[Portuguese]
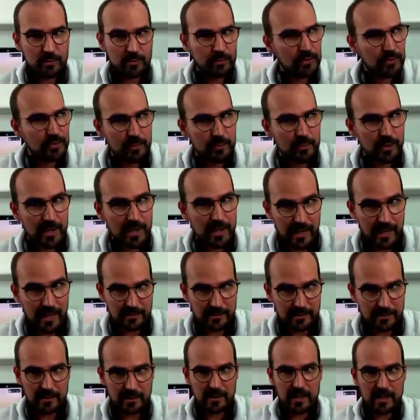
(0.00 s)
tipos de
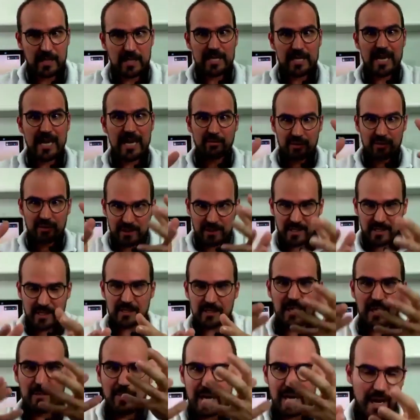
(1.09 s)
poliéster. E é você
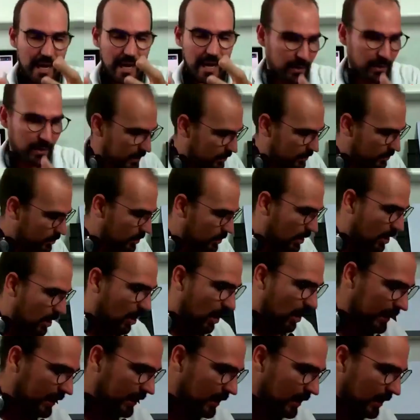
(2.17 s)
trabalhar com isso.
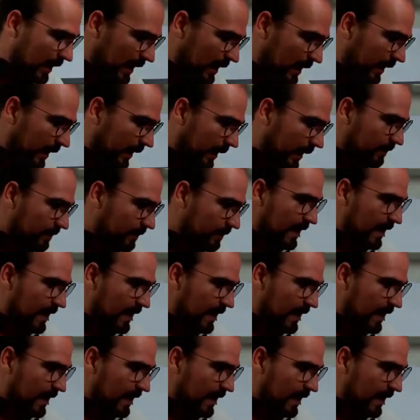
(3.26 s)
Olha que bacana.